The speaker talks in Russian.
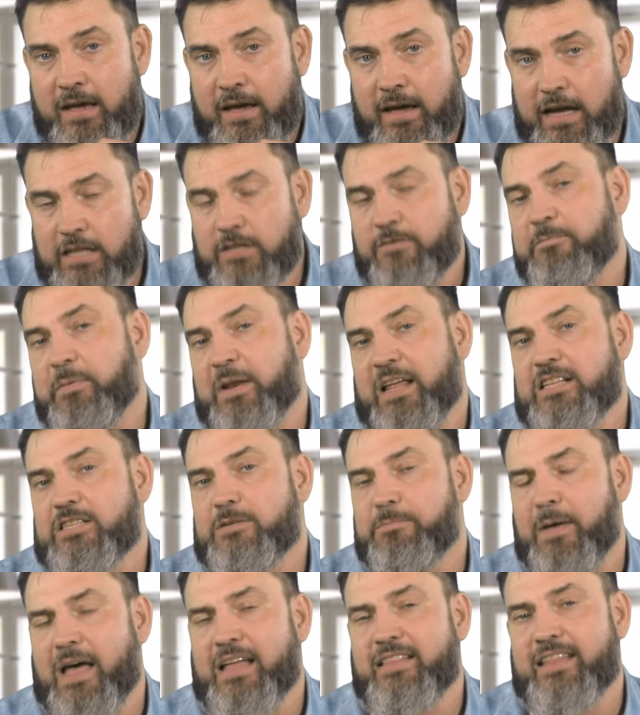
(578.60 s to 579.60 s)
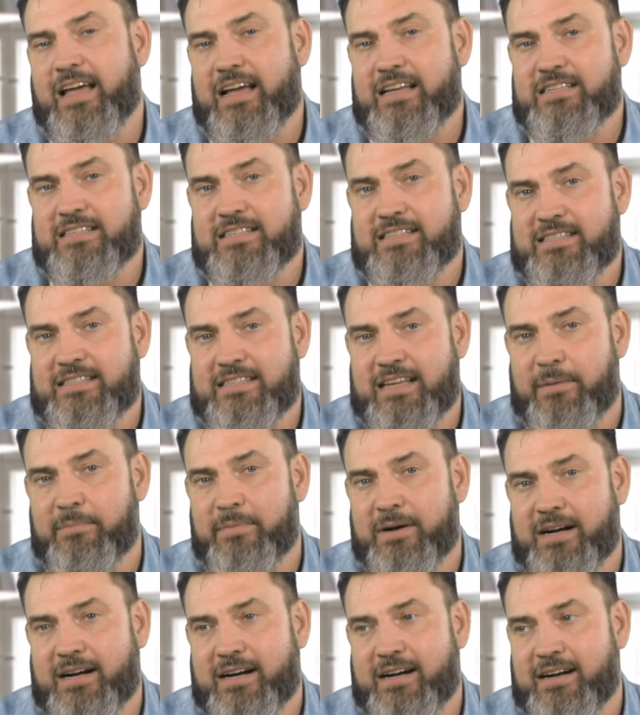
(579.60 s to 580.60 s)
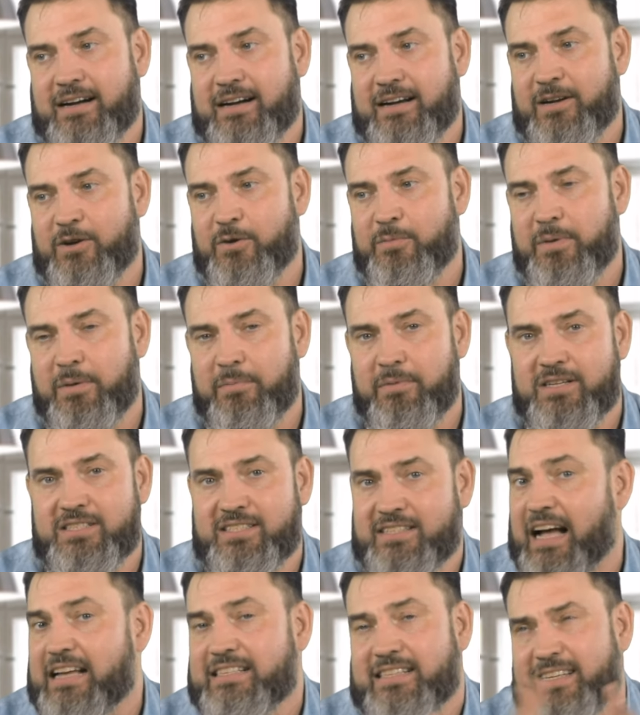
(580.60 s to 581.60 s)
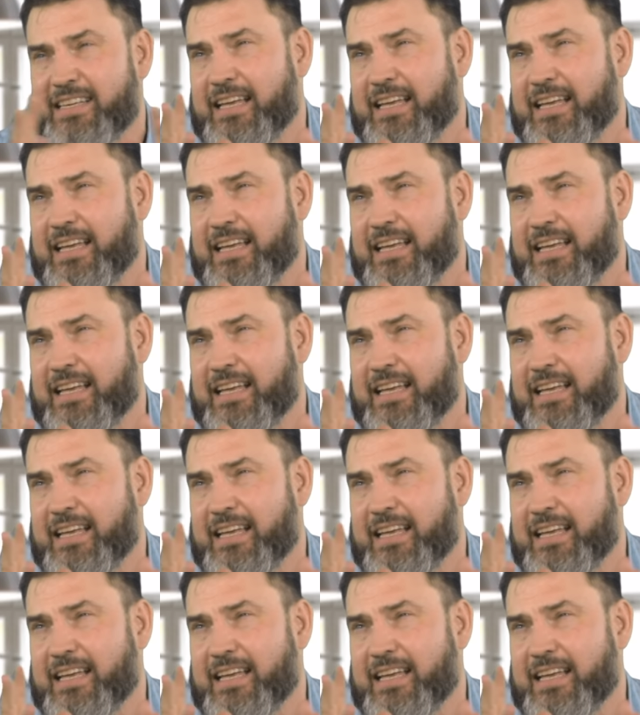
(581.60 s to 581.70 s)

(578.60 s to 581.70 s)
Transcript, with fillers: Это, в принципе, одна из самых любимых сказок.